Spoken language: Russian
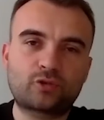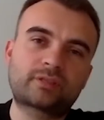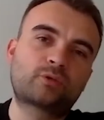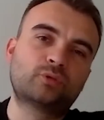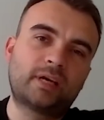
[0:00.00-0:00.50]
что
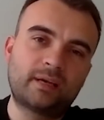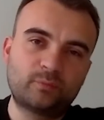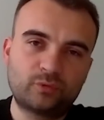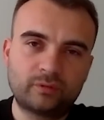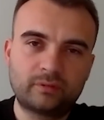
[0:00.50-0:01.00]
скакуна
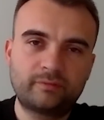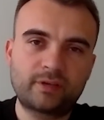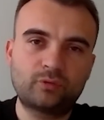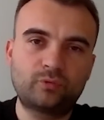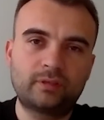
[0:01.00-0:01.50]
ему
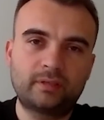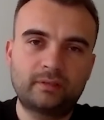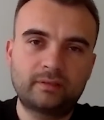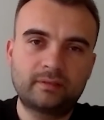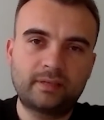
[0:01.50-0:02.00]

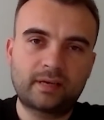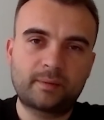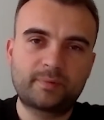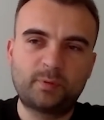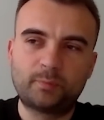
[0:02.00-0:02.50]
вернули,
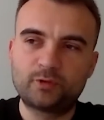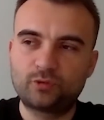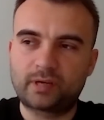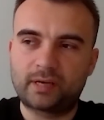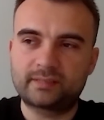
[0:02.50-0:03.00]
якобы с
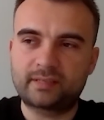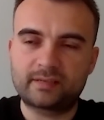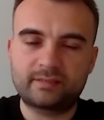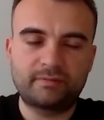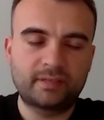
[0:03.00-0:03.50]
помощью украинской
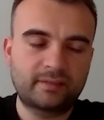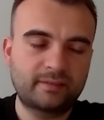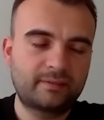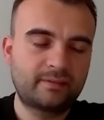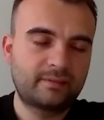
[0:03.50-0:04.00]
разведки.